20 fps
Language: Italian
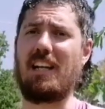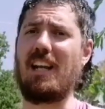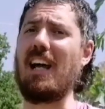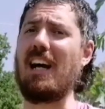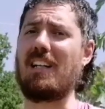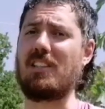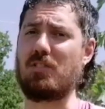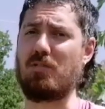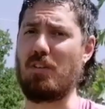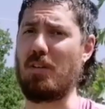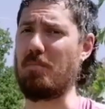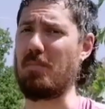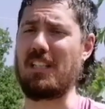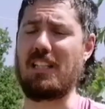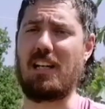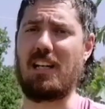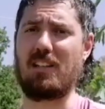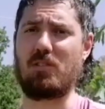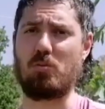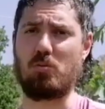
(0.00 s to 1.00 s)
l'ASCII e
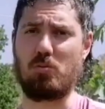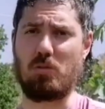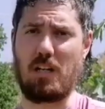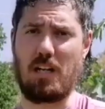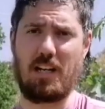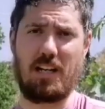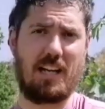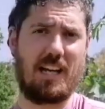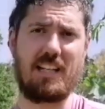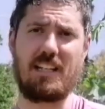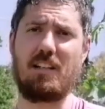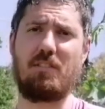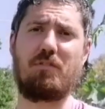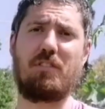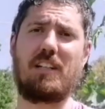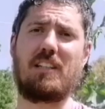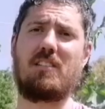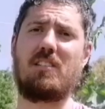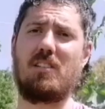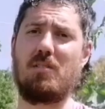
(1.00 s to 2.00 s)
minellatura è in
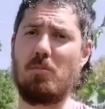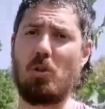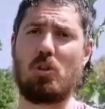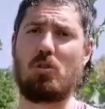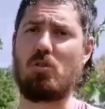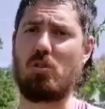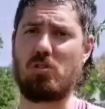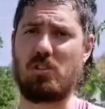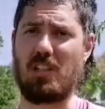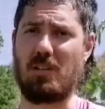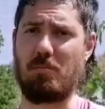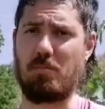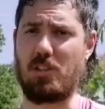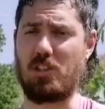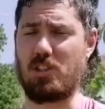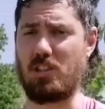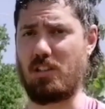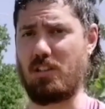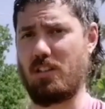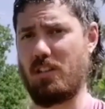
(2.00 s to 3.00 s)
effetti molto
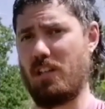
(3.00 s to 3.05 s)
semplice.